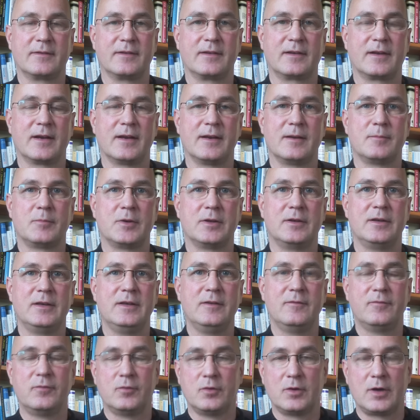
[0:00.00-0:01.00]
Sie kann aber
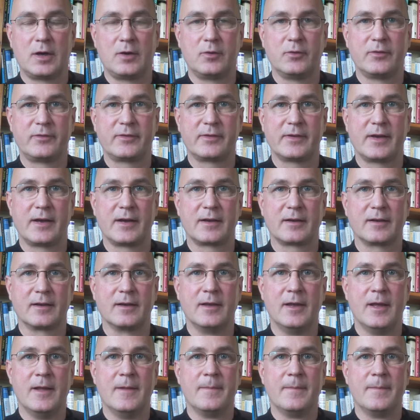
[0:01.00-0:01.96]
nie voraussagen,